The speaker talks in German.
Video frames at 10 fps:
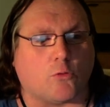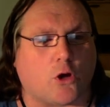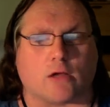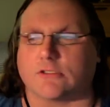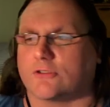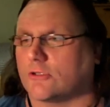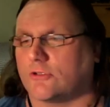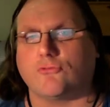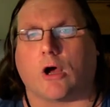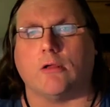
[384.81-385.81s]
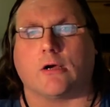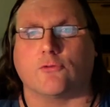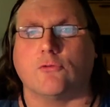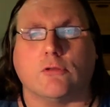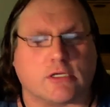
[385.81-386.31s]
ja, das, das,
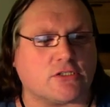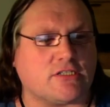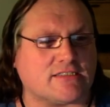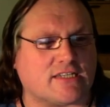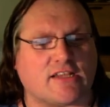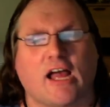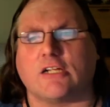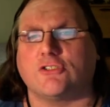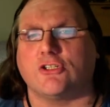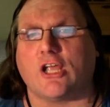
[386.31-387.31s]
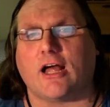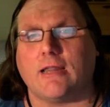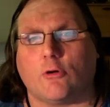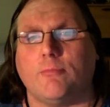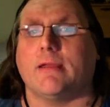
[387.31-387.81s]
also das ist jetzt das 18.
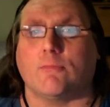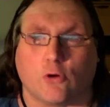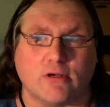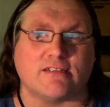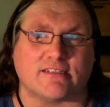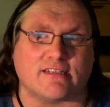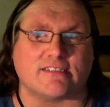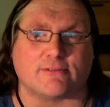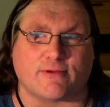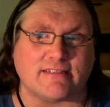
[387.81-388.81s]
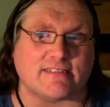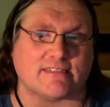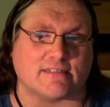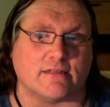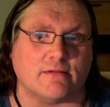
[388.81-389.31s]
Album. Im Grunde ist es das
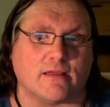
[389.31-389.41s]
20.